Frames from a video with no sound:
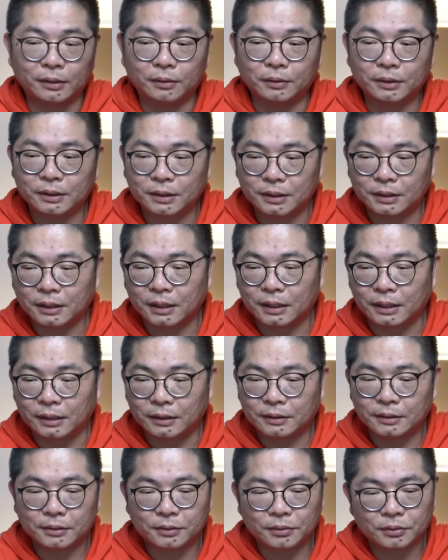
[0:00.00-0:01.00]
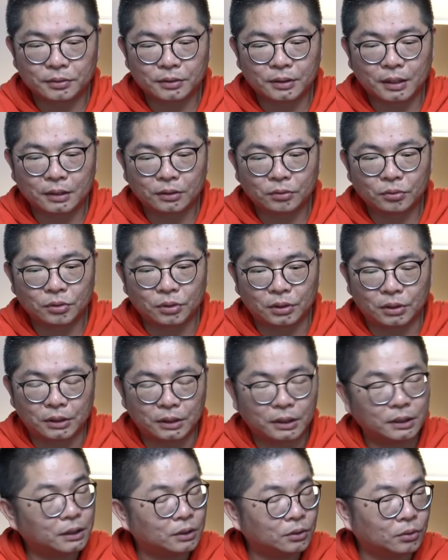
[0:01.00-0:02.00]
有一个情感联系，就是他对你
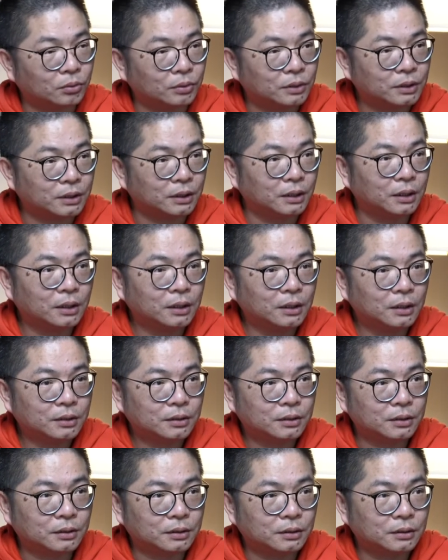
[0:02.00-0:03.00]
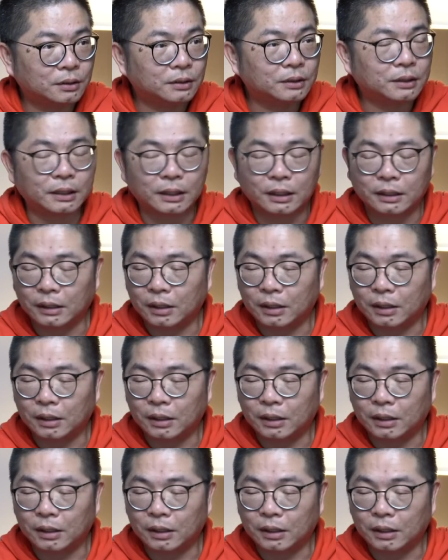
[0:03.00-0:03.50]
的认同性是认在的。